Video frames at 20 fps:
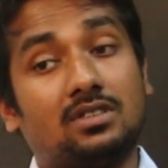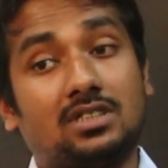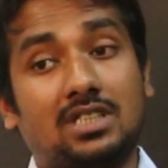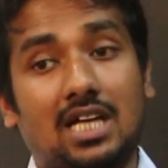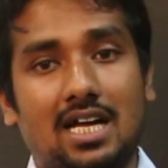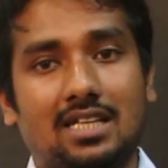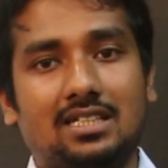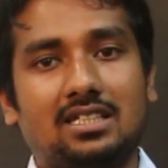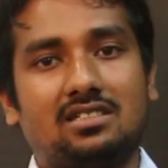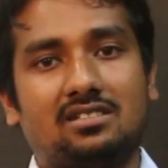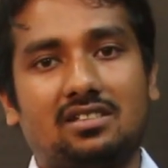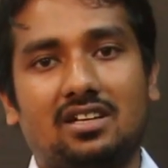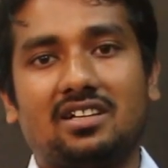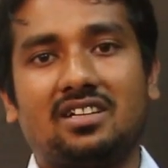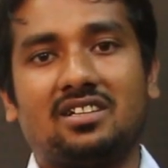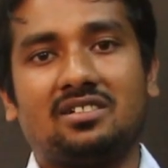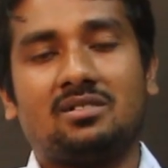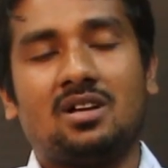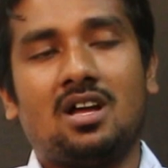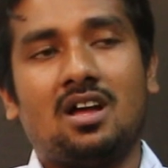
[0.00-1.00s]
শাহাদাত
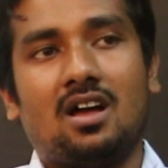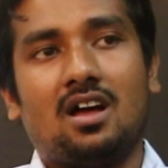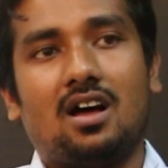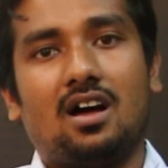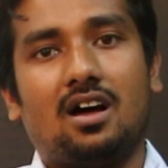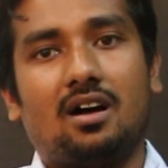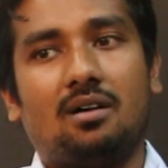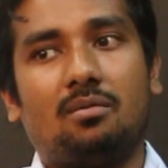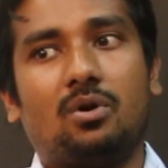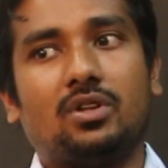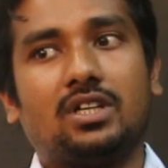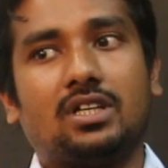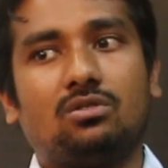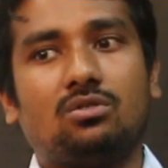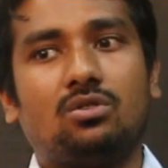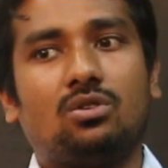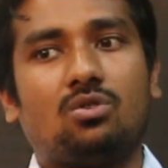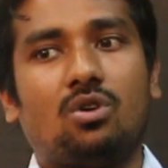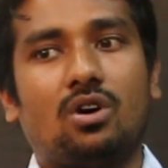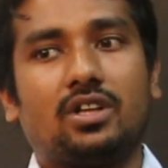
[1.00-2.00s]
স্যারের
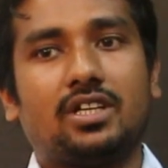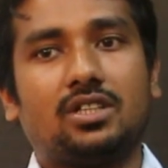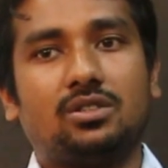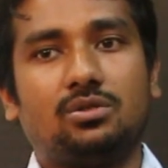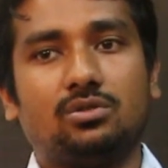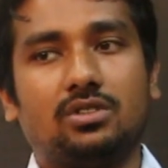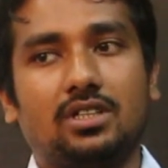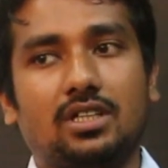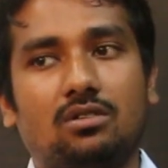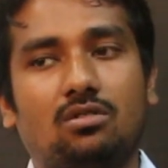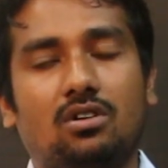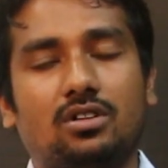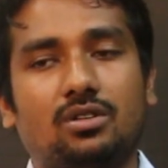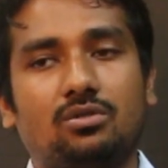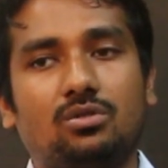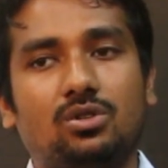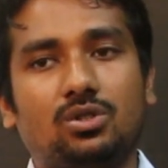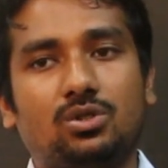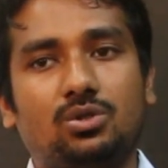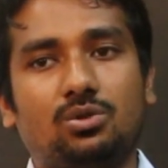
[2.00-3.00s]
অনেকগুলো কথা শুনি
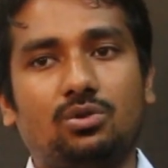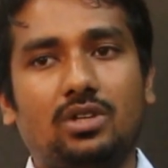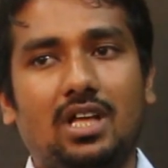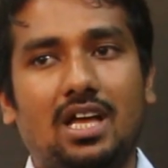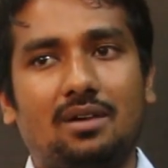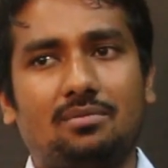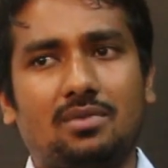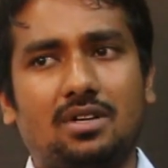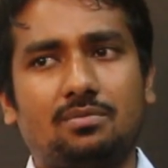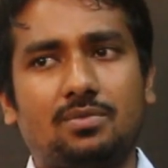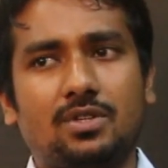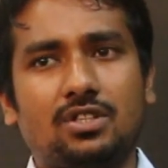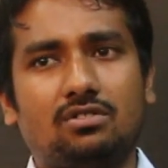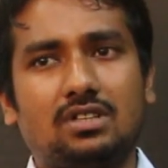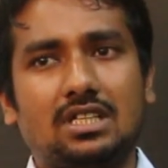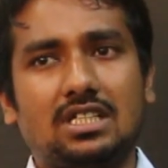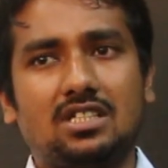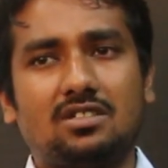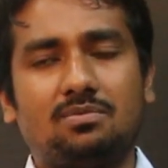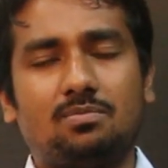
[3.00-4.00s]
কথাগুলো শুনে আমার
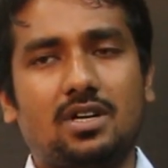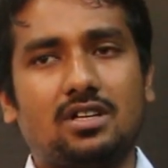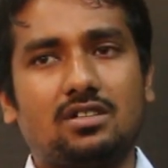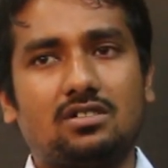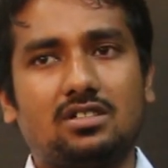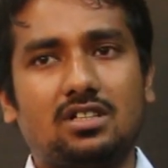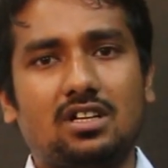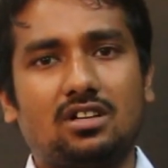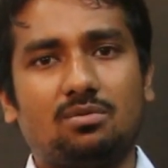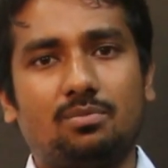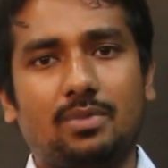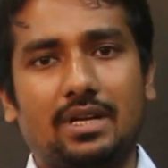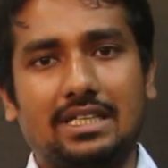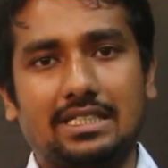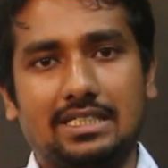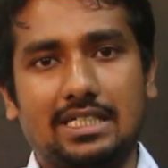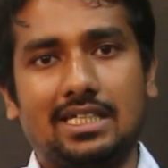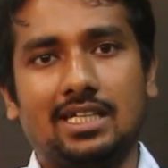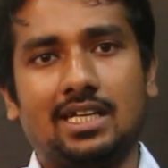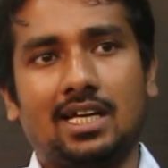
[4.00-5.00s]
ভিতরে ইন্সপিরেশনটা আরও বেড়ে
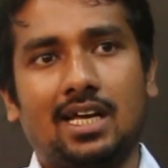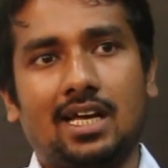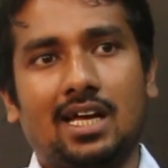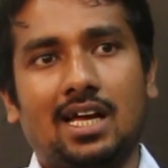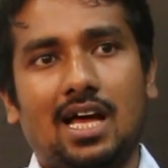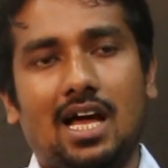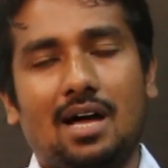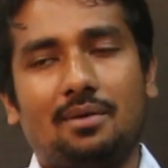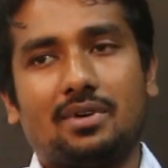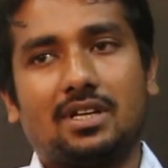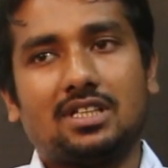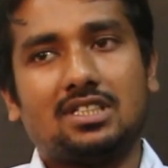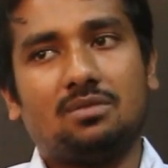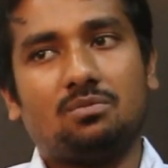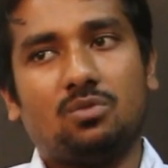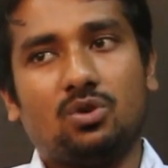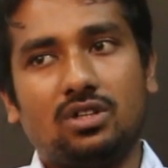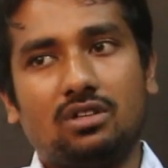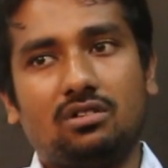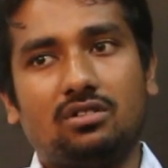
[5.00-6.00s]
যায় আমার কাছে
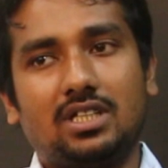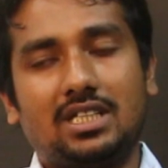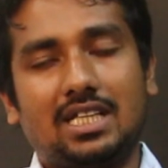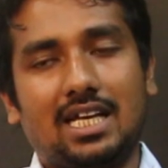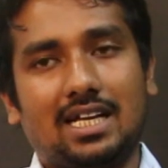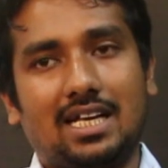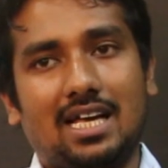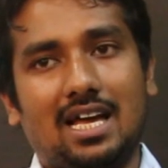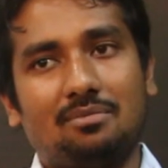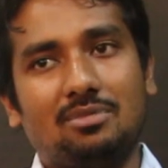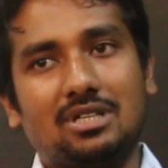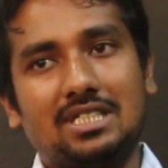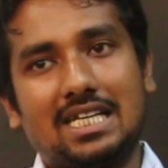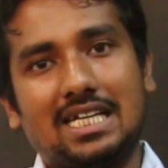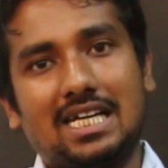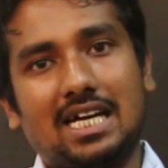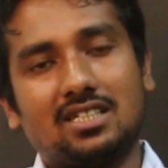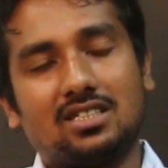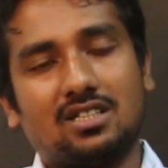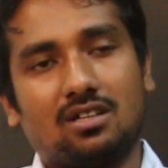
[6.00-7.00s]
মনে হতে থাকে আমি যে
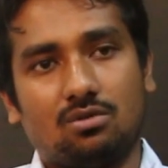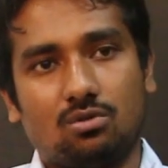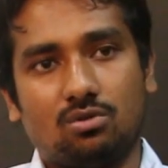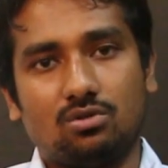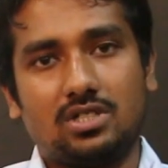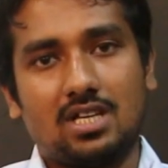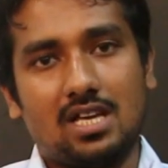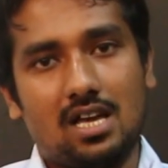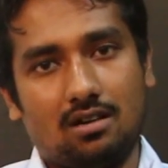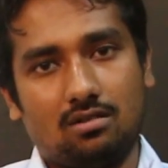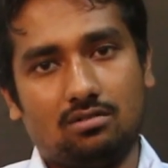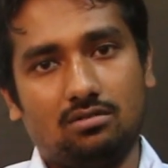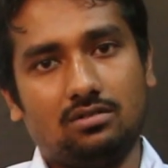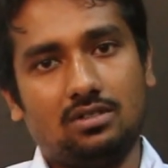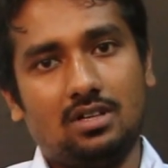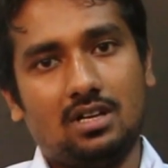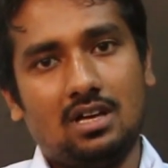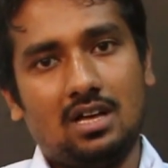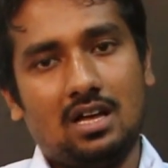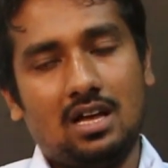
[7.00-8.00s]
কাজটা করছি এখন
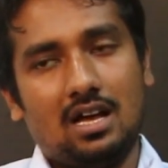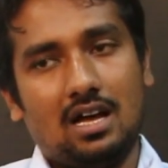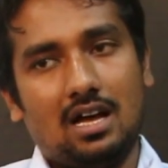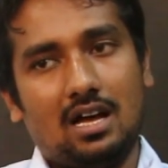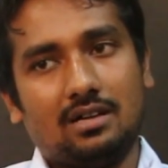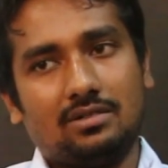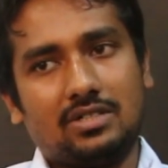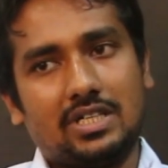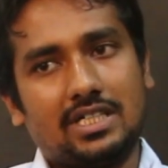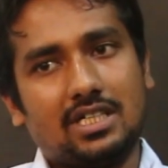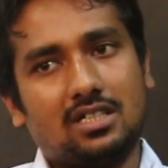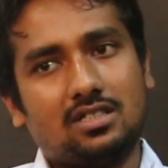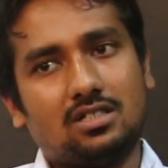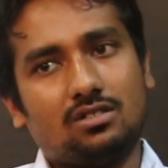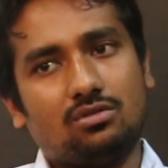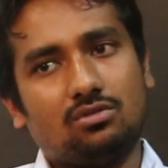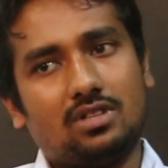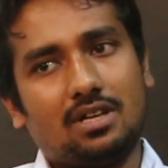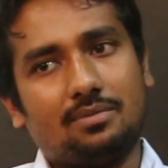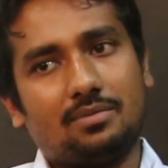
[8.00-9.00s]
সেটা হচ্ছে
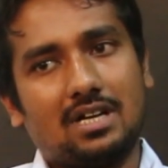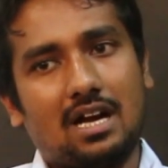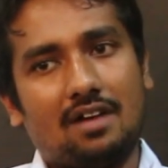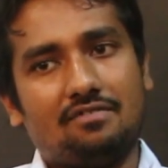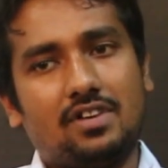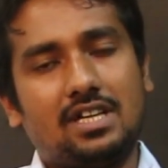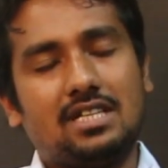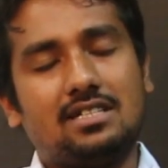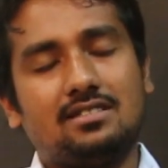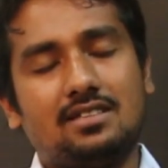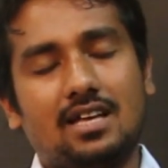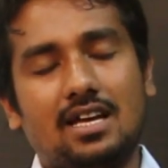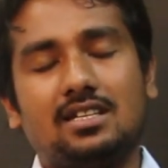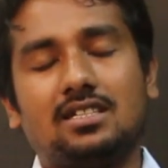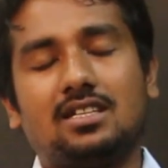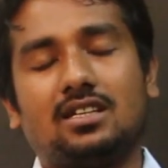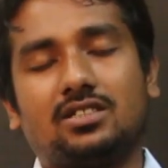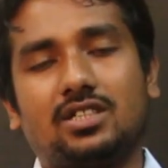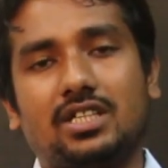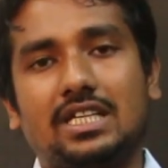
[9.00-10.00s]
যদি আমি গ্রাফিক
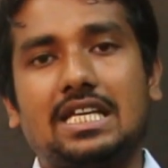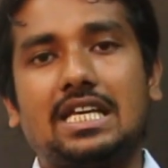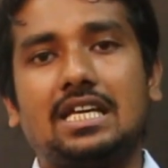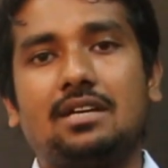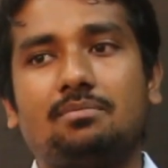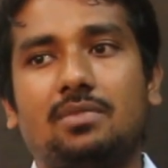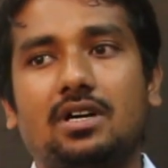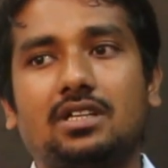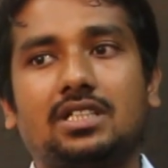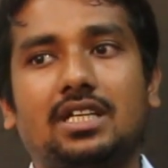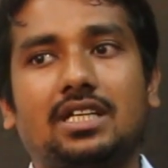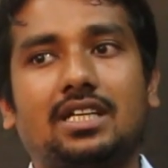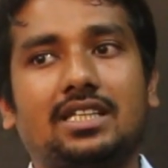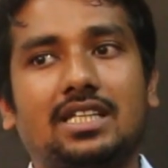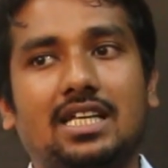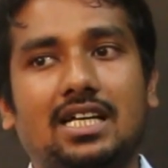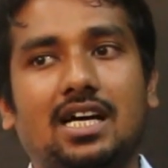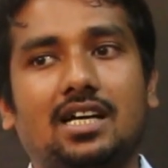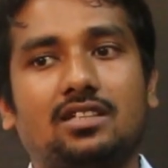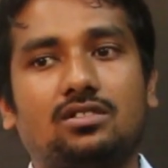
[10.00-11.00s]
ডিজাইনটা শিখি বা সেটা
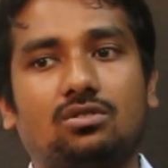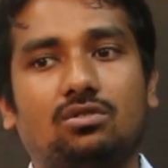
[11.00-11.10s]
নিয়ে কাজ